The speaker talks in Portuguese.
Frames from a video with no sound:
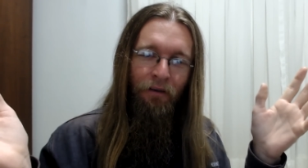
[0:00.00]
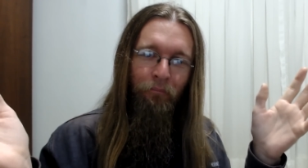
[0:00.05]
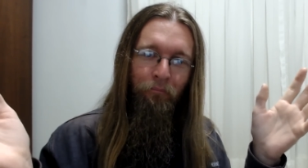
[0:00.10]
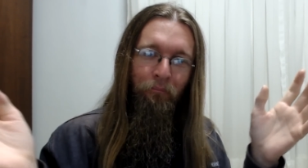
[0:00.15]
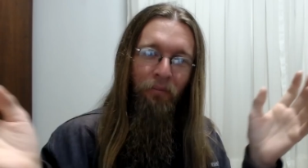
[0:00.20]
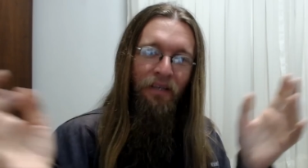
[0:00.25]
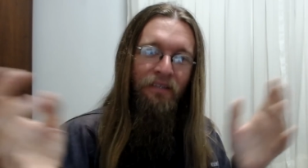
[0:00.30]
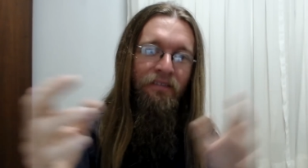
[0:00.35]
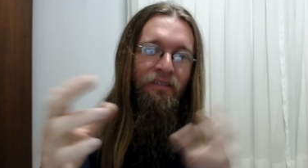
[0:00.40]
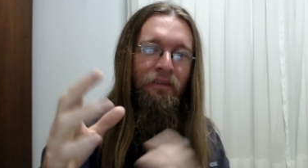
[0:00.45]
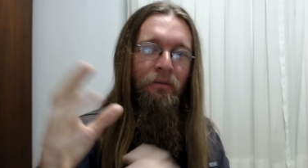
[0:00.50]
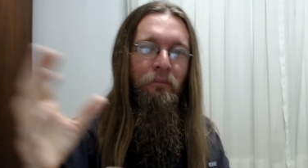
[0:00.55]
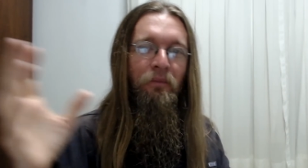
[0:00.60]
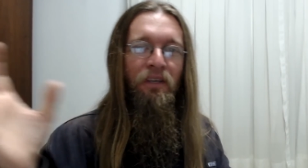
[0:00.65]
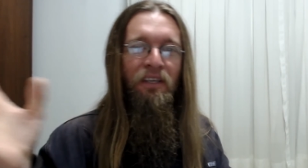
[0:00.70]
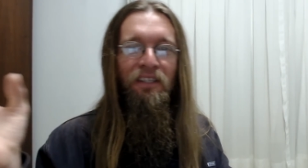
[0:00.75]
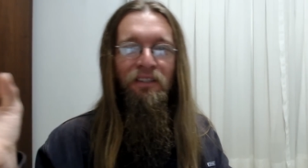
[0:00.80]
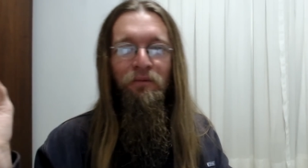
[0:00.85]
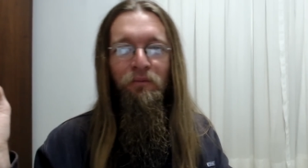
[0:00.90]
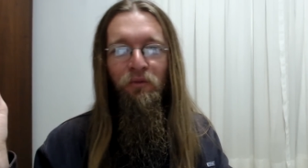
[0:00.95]

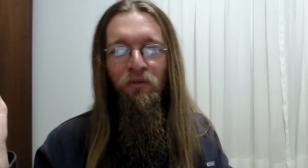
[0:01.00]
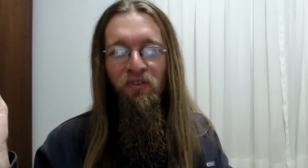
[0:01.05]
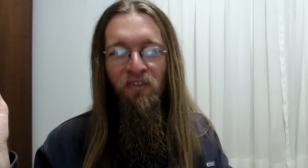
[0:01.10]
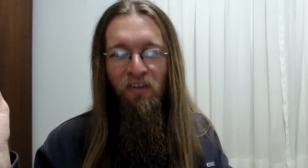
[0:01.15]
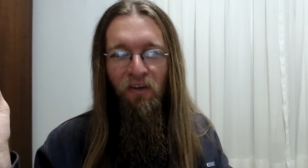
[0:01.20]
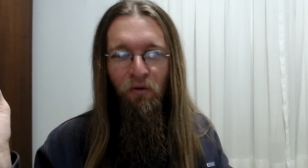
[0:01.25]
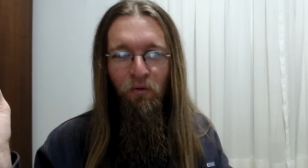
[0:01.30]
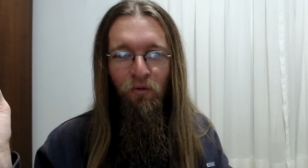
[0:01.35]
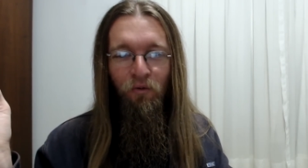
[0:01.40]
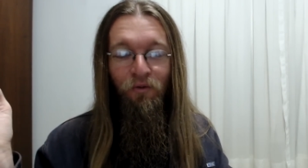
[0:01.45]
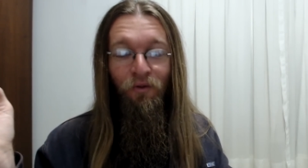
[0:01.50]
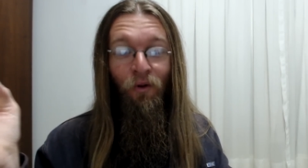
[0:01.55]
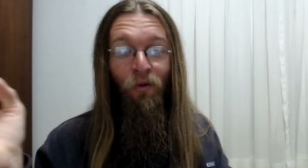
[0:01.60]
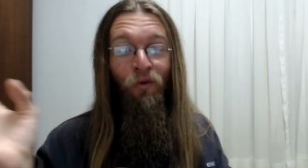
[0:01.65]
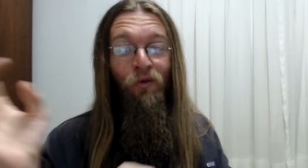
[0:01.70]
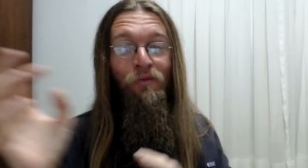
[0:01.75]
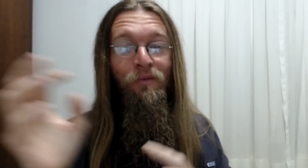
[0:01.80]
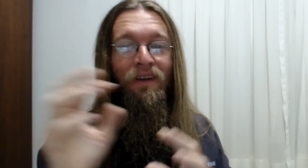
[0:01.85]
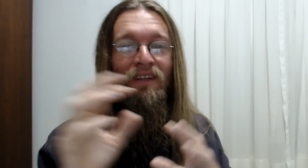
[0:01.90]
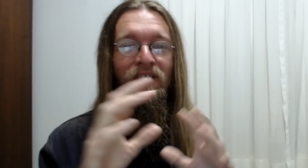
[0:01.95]
Pessimismo segundo
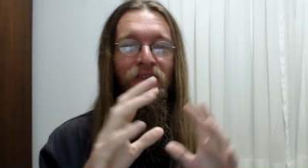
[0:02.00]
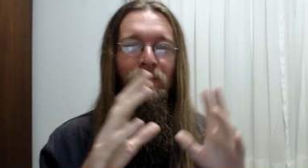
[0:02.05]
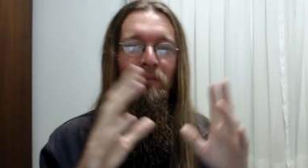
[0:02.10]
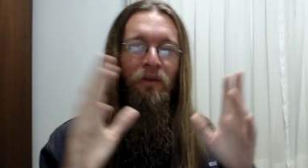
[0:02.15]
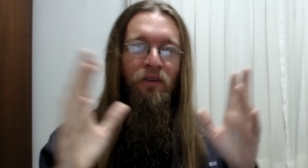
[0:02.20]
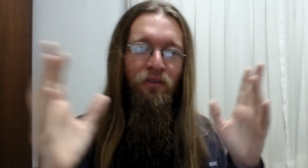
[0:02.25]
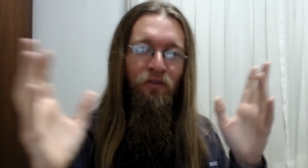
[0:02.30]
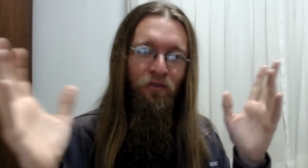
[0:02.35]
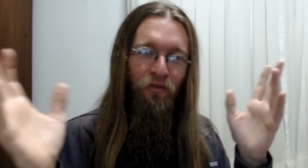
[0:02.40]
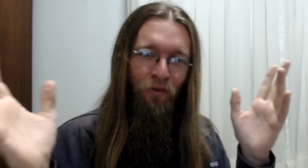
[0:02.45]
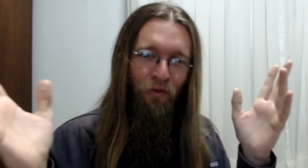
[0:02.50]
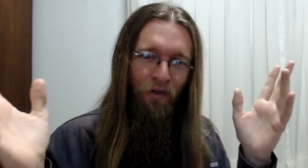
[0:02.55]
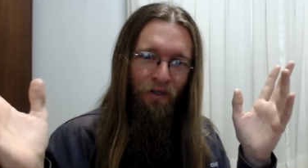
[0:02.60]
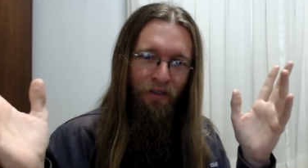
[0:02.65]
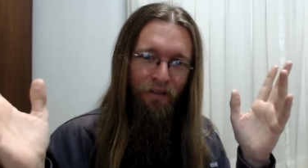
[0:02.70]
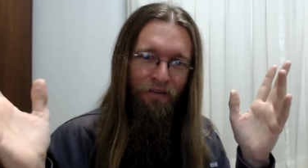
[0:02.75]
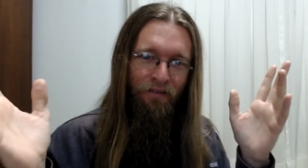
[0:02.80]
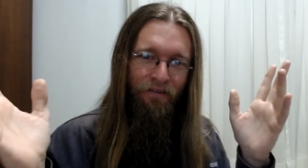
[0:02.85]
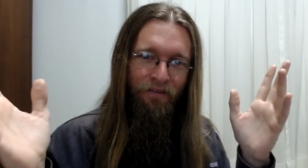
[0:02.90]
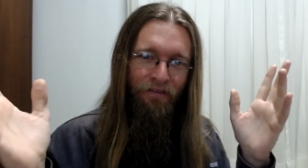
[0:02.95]
algumas
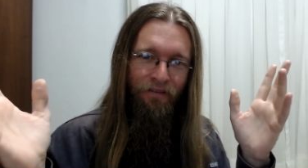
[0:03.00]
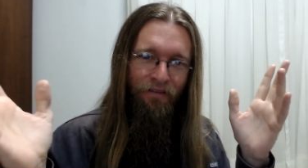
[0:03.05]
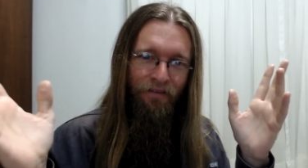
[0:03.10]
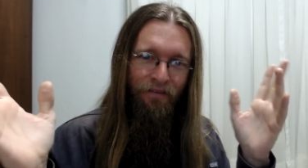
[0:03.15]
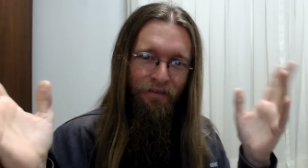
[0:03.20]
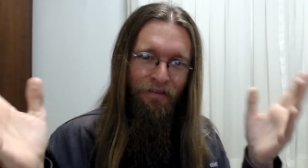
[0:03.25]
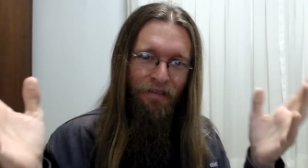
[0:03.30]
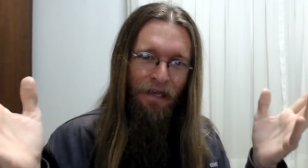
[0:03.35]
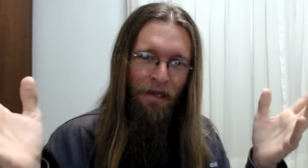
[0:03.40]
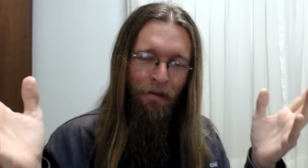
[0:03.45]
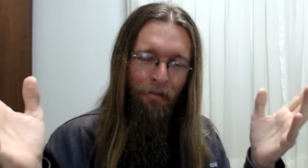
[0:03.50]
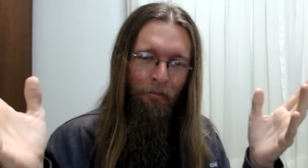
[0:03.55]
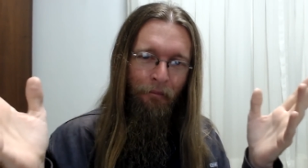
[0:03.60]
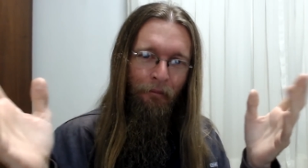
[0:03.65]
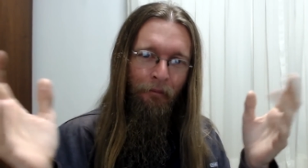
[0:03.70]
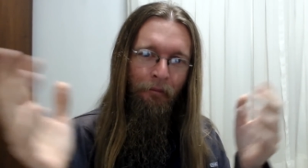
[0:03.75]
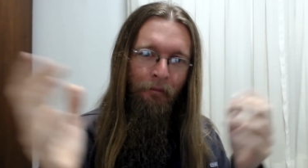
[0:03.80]
pessoas, né?